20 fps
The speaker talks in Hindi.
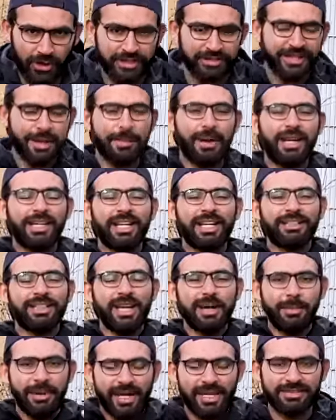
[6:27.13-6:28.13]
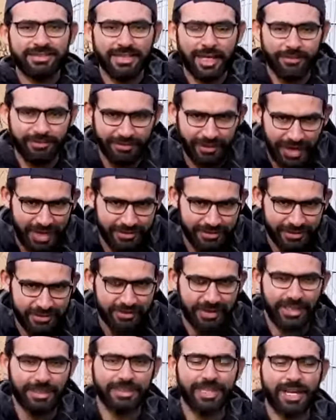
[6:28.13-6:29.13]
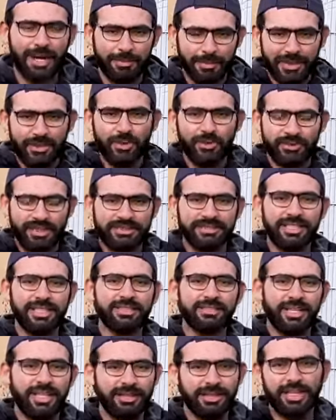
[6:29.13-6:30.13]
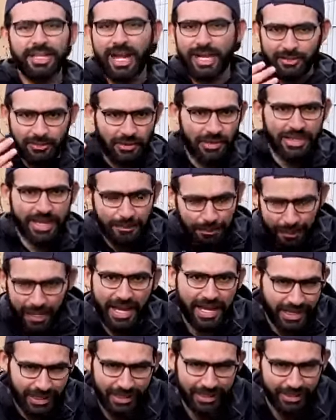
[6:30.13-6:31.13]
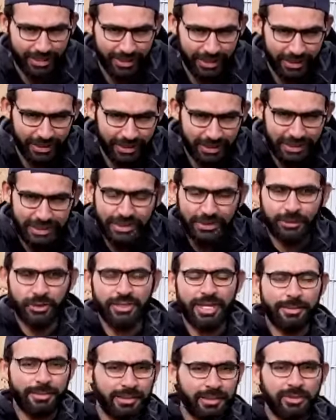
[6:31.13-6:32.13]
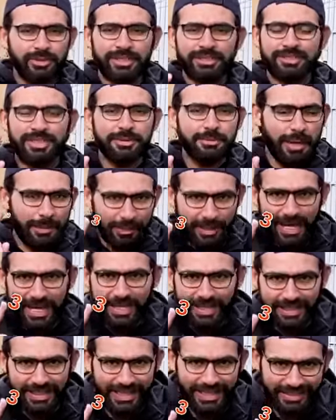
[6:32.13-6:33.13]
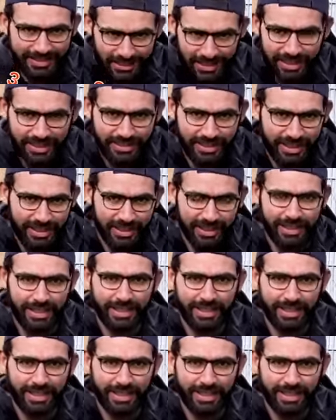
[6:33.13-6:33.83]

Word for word: और इसके बाद आता है हमारा स्टेप फाइव जिसके अंदर हमने यूनिवर्सिटीज़ के अंदर एक्चुअली अप्लाई करना है तो जर्मन यूनिवर्सिटीज़ में अप्लाई करने के तीन तरीके